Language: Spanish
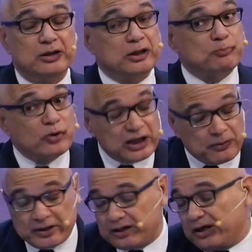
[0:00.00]
y pueda
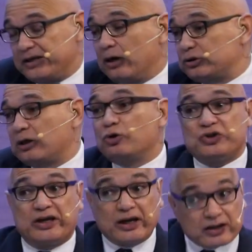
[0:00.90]
ver que haya otras
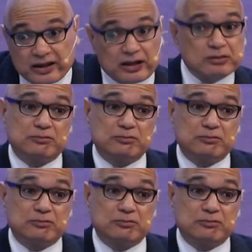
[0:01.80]
cosas que queden